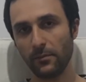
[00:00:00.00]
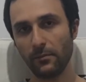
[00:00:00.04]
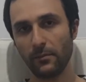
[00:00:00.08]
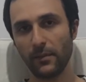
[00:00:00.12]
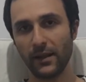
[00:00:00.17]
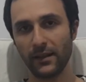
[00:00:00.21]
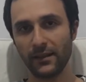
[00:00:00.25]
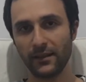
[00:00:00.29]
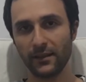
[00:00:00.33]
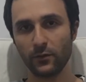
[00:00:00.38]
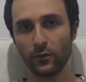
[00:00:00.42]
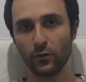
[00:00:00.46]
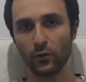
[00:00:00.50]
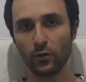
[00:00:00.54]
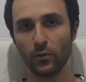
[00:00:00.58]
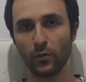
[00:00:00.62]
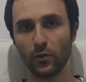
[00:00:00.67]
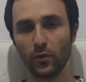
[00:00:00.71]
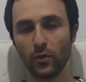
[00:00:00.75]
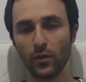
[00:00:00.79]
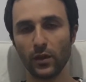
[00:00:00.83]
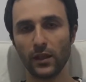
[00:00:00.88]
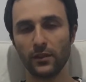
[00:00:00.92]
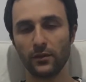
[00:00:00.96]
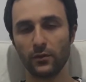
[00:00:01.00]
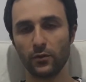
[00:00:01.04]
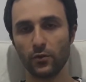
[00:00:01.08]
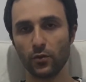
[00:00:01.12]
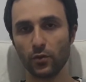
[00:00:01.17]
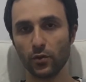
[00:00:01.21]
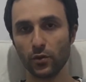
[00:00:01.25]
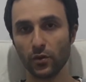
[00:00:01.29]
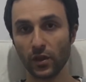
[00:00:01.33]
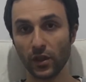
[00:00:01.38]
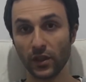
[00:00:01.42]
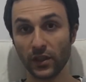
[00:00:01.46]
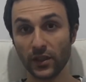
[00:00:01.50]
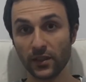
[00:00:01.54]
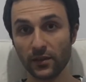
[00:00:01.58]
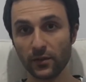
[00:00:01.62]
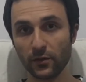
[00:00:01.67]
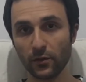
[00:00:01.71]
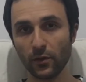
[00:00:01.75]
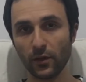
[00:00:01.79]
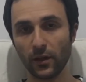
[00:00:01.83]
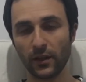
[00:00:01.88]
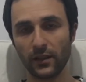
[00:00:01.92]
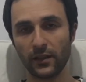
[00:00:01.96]
maddi durumu olan. Çünkü
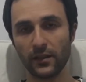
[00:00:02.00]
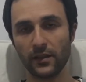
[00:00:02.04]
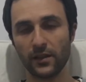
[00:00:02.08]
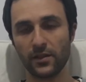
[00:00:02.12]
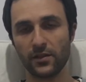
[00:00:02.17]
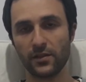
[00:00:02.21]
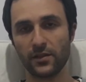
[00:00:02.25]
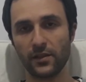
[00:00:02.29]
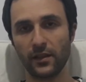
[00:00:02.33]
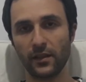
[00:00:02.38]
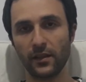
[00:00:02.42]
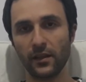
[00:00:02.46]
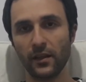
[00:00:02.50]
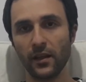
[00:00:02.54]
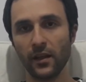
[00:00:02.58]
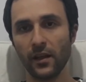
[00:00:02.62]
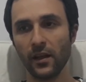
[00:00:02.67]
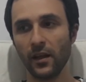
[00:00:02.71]
nakit diyor arkadaşlar.